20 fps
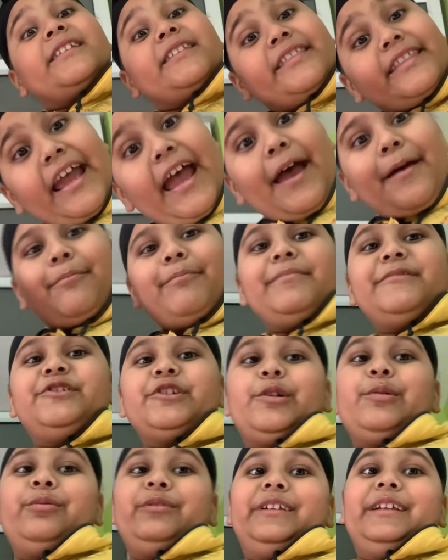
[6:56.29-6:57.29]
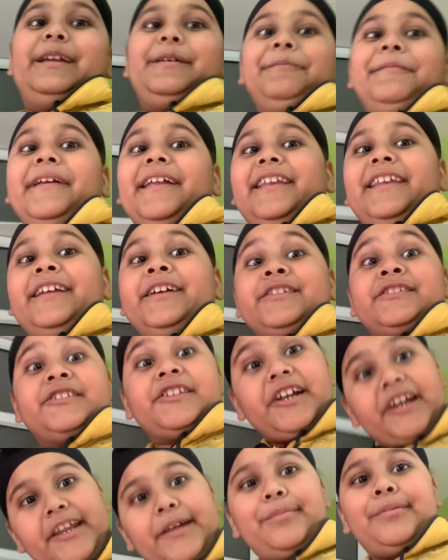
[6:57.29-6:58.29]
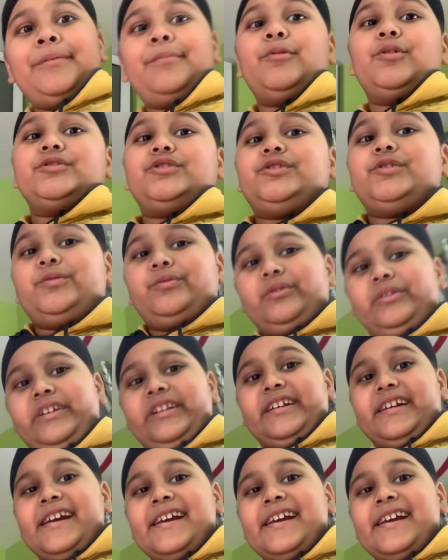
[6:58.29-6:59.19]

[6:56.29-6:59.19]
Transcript: किताब जरूरी है मेरे लिए स्टडी भी बहुत जरूरी